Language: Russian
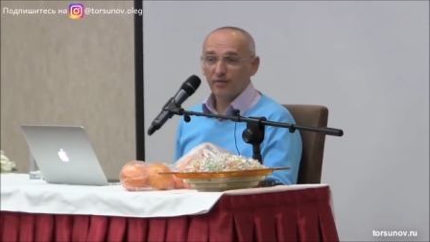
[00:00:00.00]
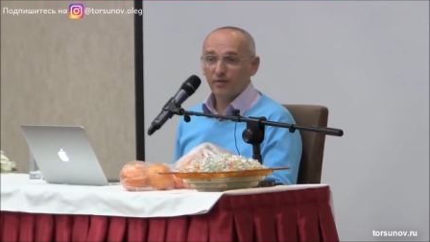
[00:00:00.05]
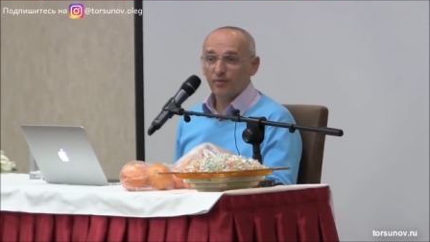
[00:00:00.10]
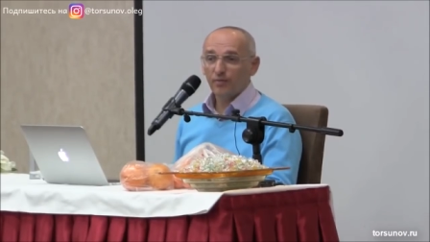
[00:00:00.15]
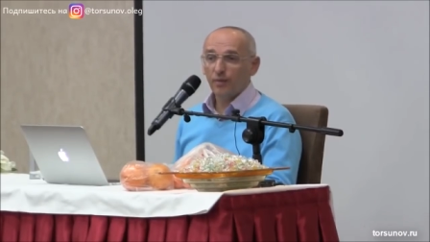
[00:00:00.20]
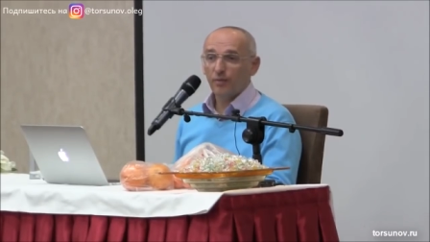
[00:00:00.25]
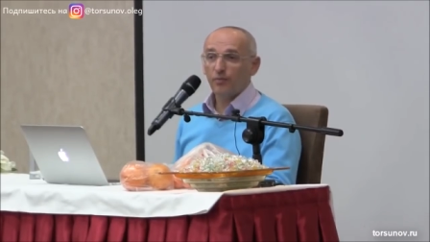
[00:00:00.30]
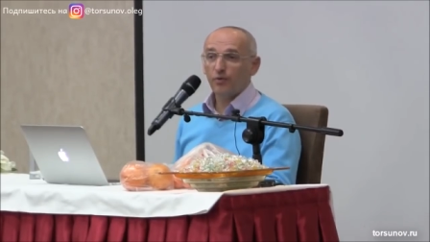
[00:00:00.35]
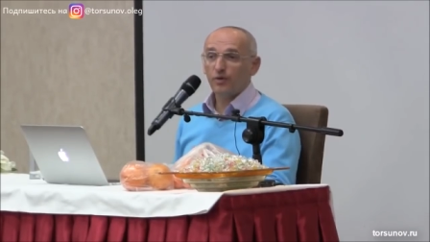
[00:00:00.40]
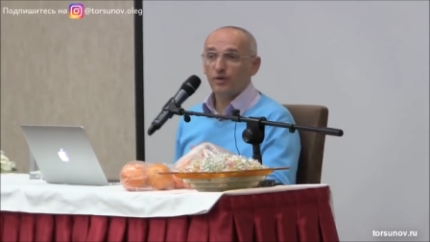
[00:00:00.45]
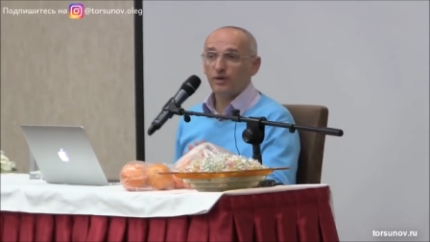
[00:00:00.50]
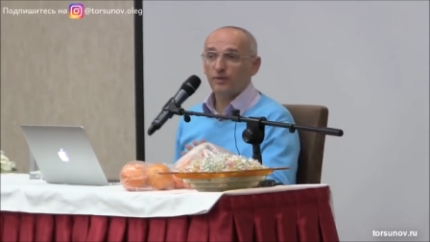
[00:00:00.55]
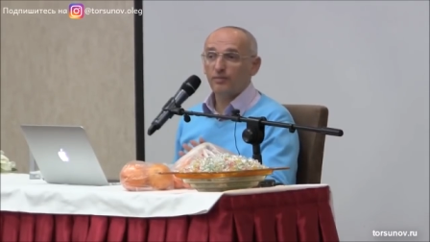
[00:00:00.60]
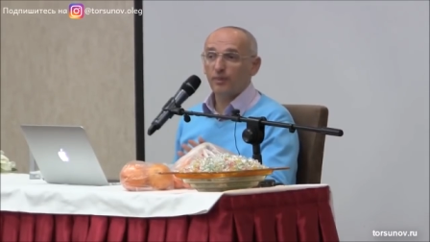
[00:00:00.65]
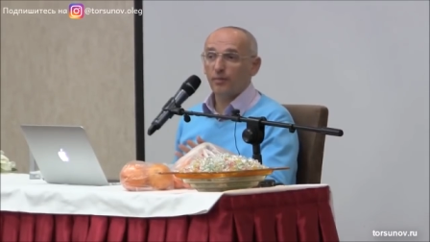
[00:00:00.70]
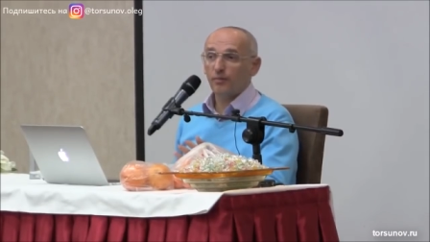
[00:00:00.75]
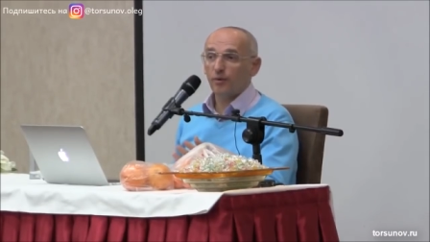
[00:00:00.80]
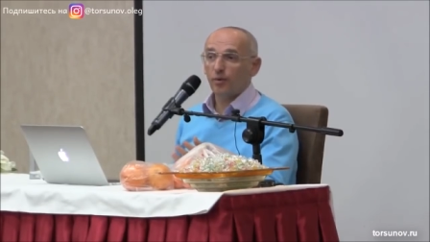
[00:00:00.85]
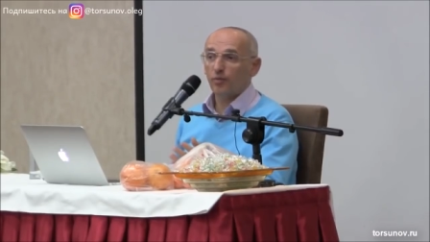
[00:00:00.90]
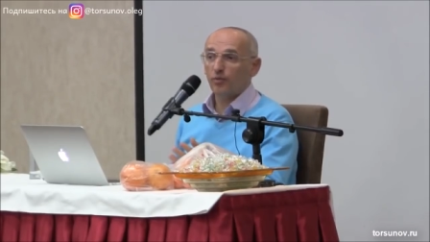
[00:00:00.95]
Вот побойте,
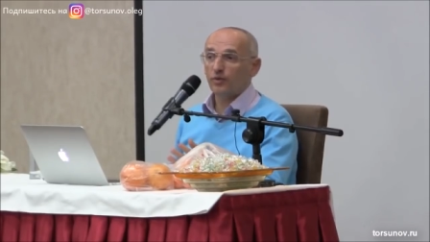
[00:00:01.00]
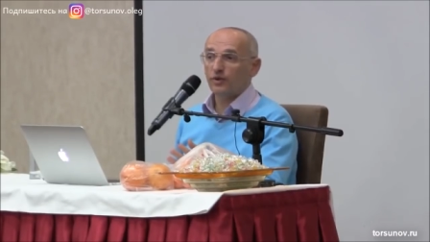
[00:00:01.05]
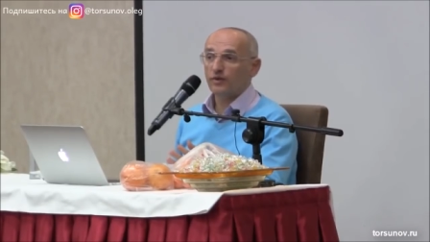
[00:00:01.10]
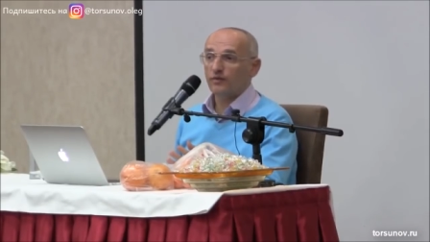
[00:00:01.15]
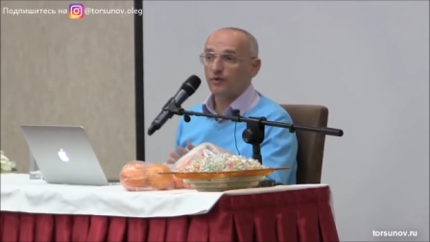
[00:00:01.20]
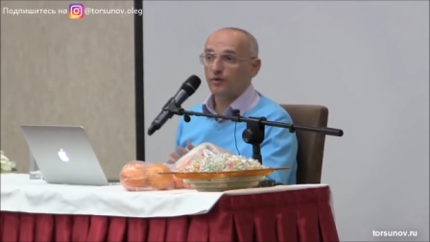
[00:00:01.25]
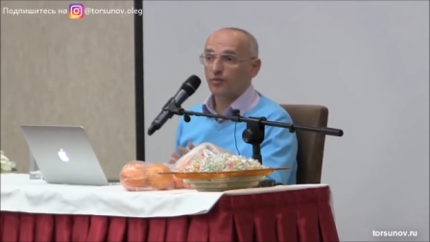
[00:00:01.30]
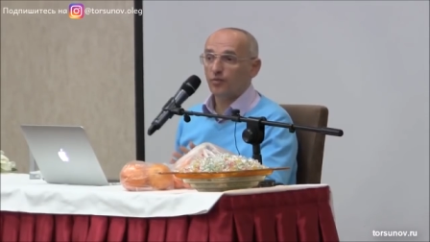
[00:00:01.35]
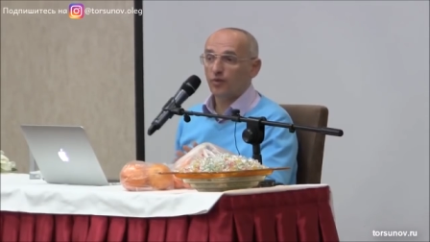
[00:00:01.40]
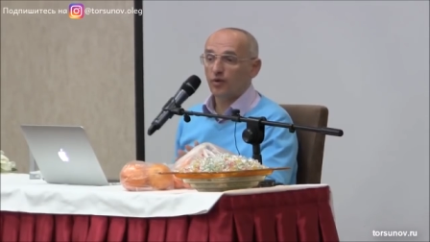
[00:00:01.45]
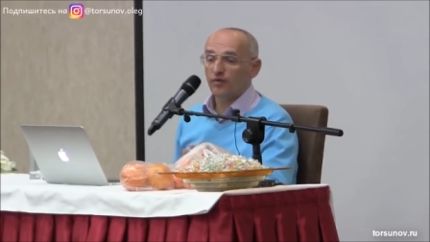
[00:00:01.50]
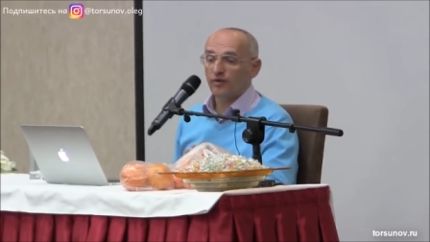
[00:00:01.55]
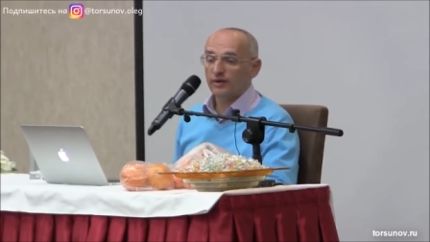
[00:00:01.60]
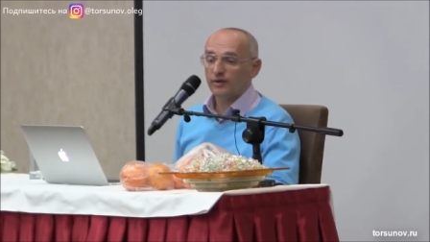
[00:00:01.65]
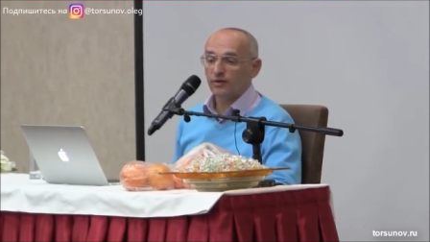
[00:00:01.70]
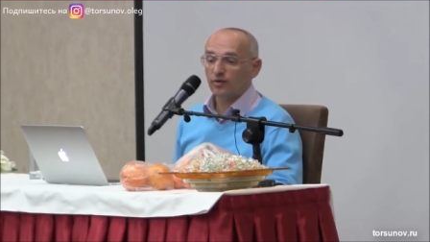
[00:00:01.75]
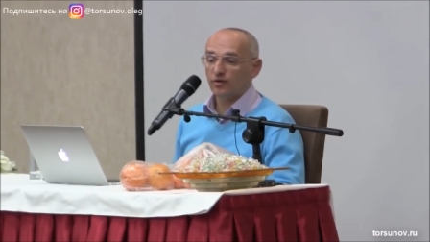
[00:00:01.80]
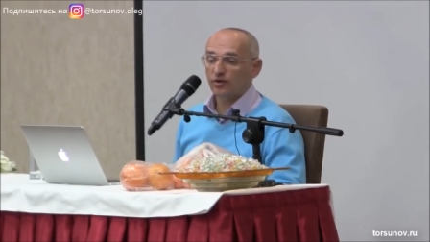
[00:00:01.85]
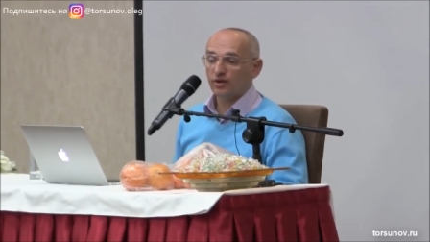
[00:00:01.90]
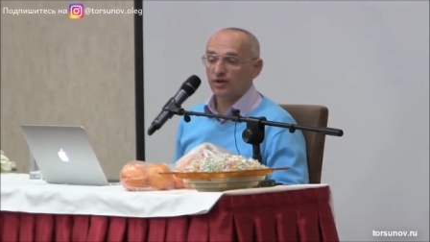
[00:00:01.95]
попробуйте в любой
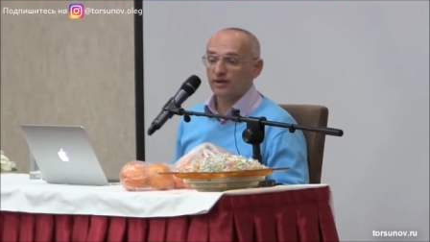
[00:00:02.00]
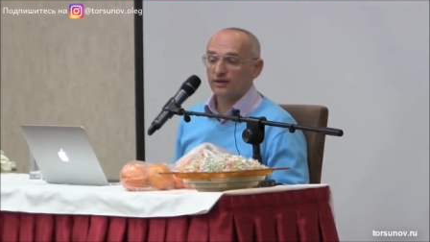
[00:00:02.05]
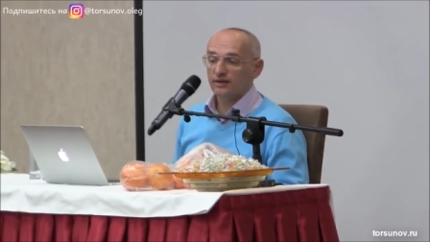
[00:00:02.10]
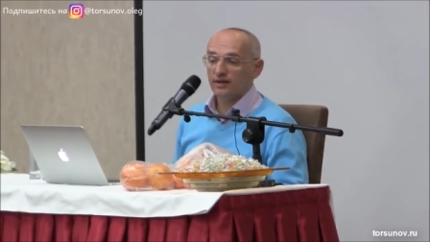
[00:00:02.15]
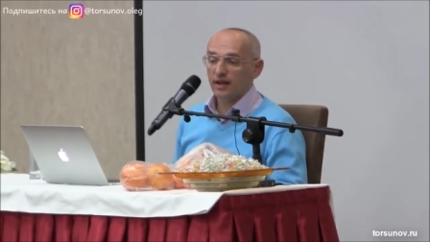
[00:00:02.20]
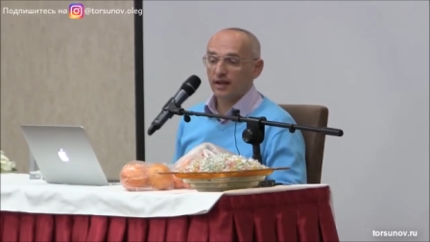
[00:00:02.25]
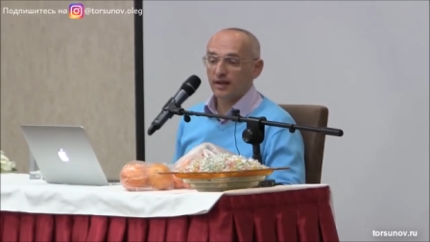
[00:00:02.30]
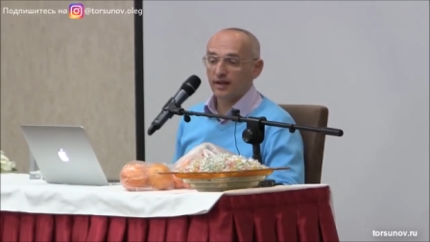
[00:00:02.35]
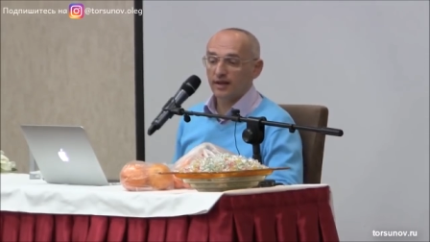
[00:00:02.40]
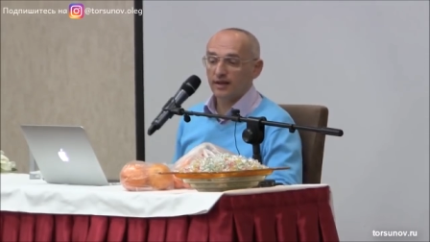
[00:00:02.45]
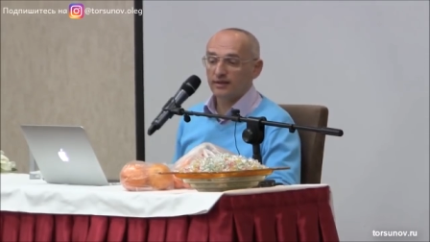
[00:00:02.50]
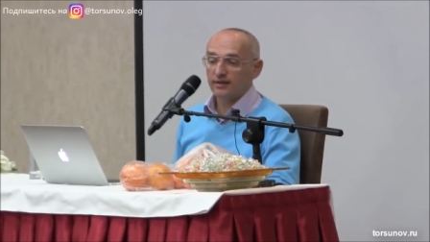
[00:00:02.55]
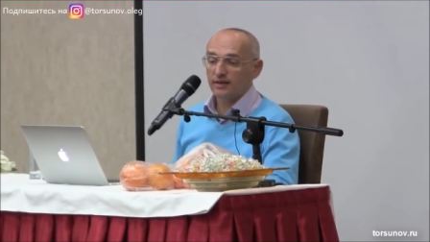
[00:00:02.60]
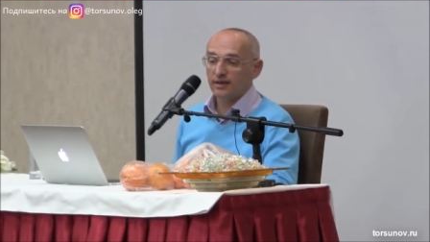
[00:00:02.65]
восточной стране